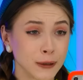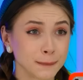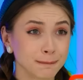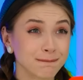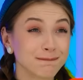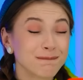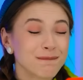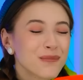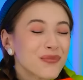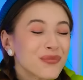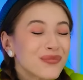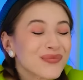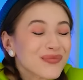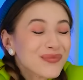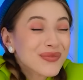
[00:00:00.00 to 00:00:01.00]
không thể tin
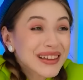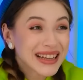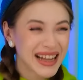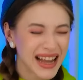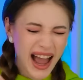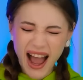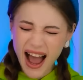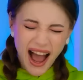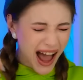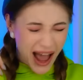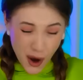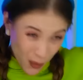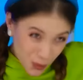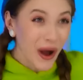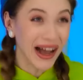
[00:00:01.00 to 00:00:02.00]
nổi.
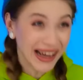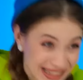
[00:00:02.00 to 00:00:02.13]
Woohoo!